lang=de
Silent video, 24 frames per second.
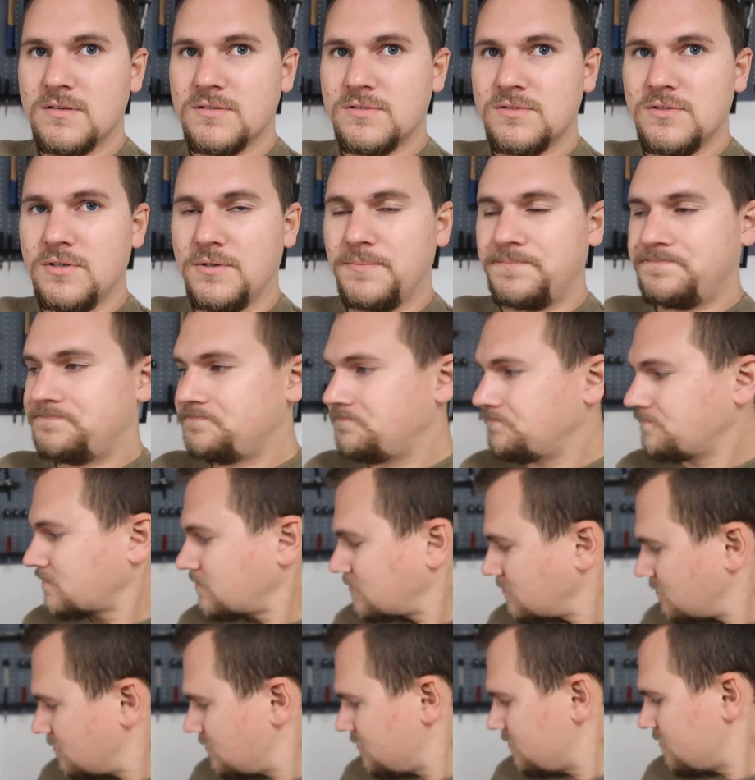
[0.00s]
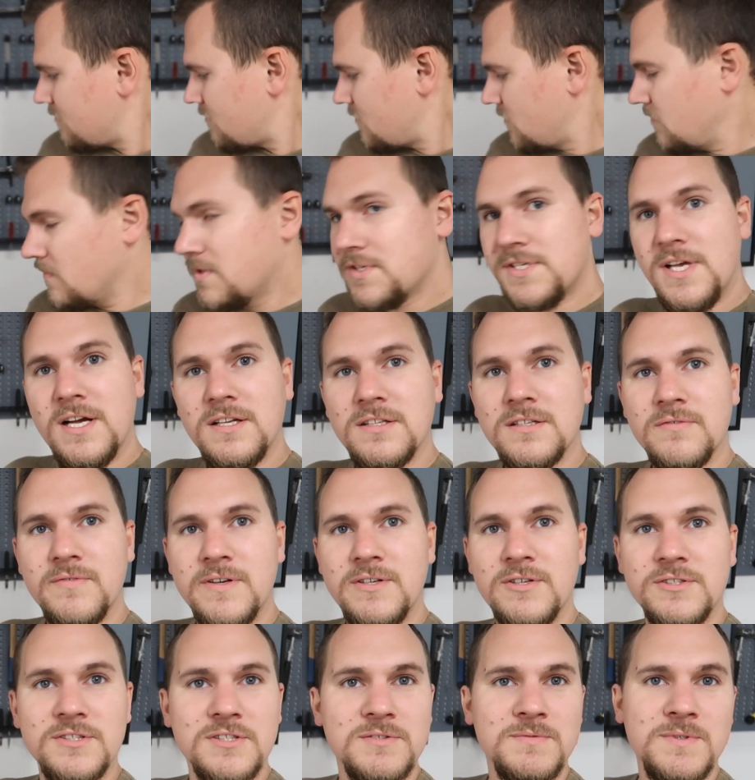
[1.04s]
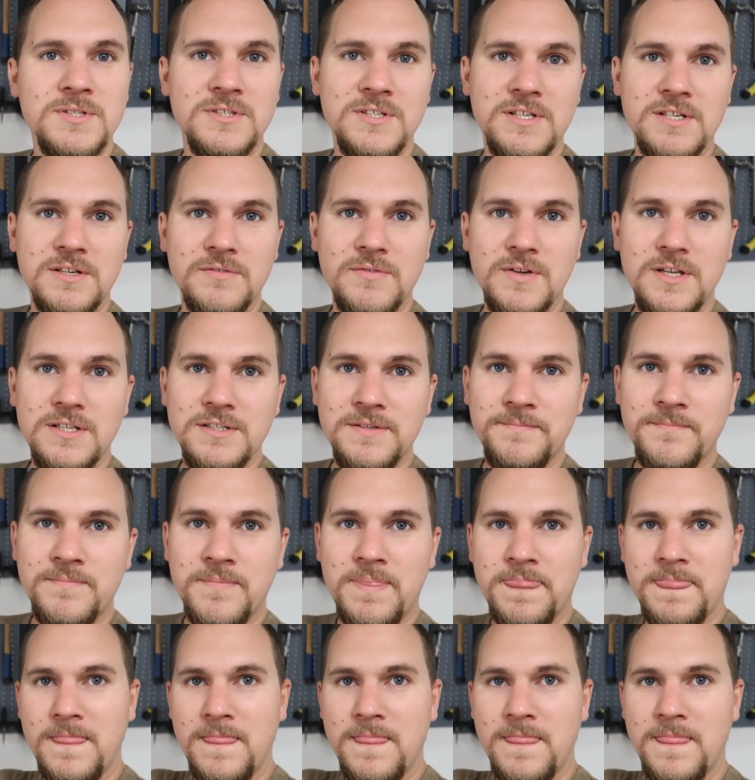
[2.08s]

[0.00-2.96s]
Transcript: So, wie gesagt, wenn euch das Video nicht gefällt,